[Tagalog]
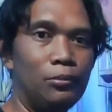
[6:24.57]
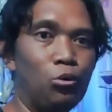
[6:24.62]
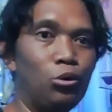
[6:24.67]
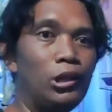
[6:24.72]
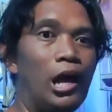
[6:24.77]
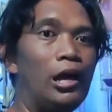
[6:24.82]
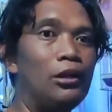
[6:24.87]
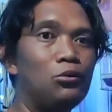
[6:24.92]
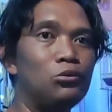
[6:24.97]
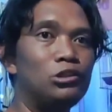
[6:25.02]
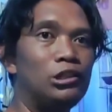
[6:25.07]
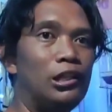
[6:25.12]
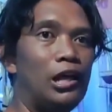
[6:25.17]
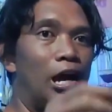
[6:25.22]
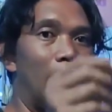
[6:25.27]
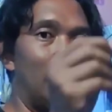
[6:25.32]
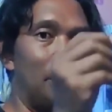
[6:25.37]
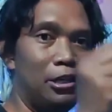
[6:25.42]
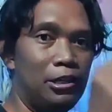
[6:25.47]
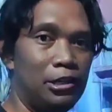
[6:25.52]
mula nung
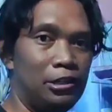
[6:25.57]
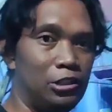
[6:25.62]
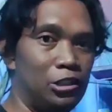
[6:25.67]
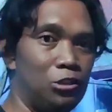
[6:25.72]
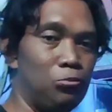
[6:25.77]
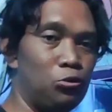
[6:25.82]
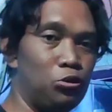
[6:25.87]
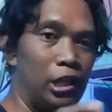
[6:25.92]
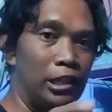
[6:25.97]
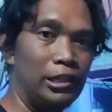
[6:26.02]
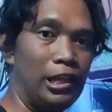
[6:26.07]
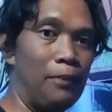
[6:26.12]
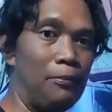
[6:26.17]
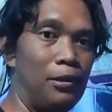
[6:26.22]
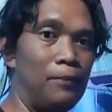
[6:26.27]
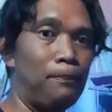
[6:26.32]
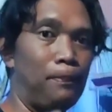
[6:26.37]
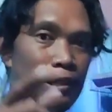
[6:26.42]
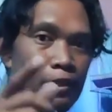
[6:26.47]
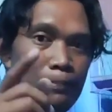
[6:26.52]
sila ay sinimulan
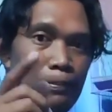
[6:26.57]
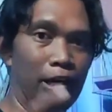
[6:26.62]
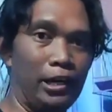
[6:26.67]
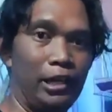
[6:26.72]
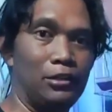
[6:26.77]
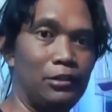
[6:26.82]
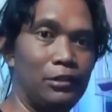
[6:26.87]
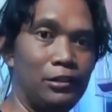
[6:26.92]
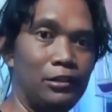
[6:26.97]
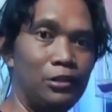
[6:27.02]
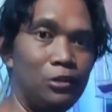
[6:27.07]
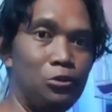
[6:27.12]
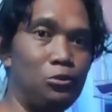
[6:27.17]
namin paliparin.